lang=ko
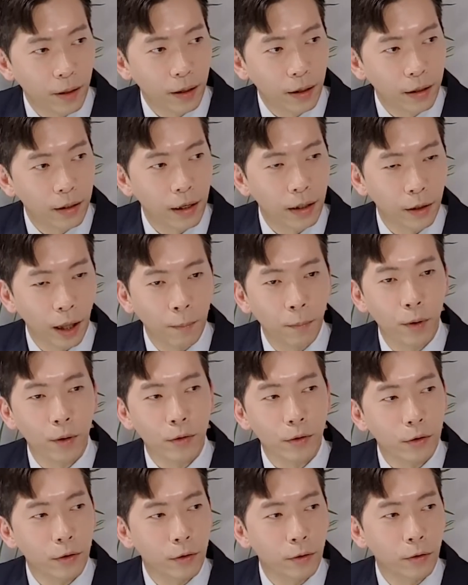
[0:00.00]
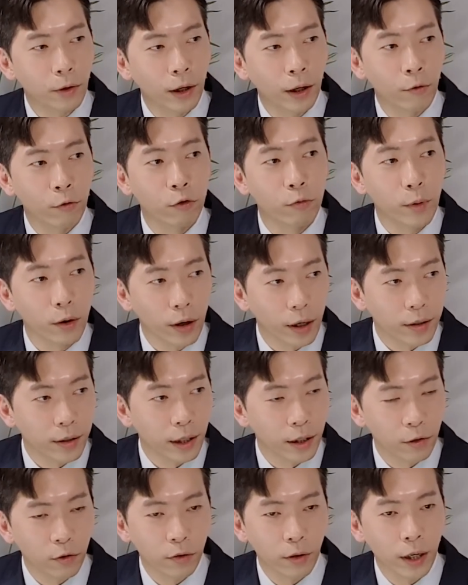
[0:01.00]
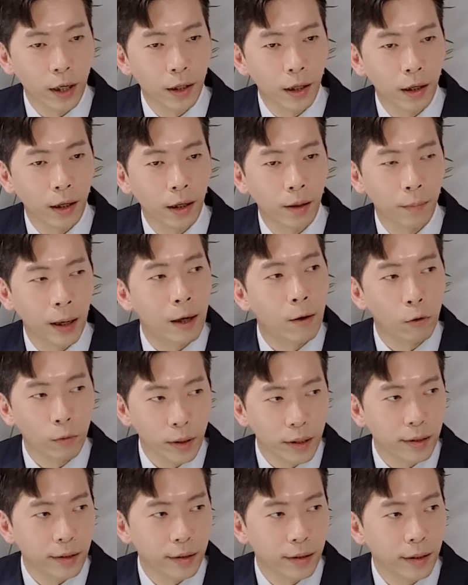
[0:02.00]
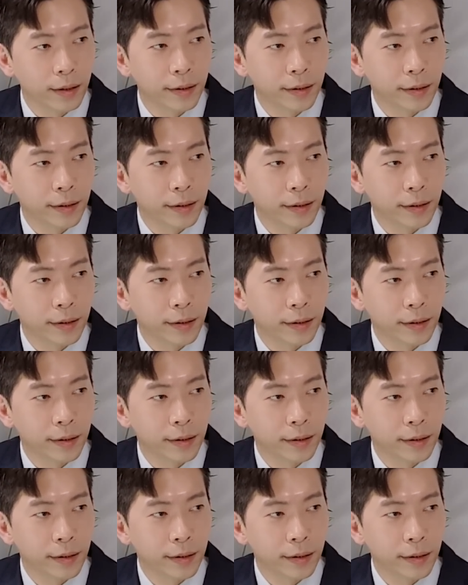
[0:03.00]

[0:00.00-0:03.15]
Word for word: 그게 대표적으로 되게 유명한 책 중에 하나가 멜로빈스가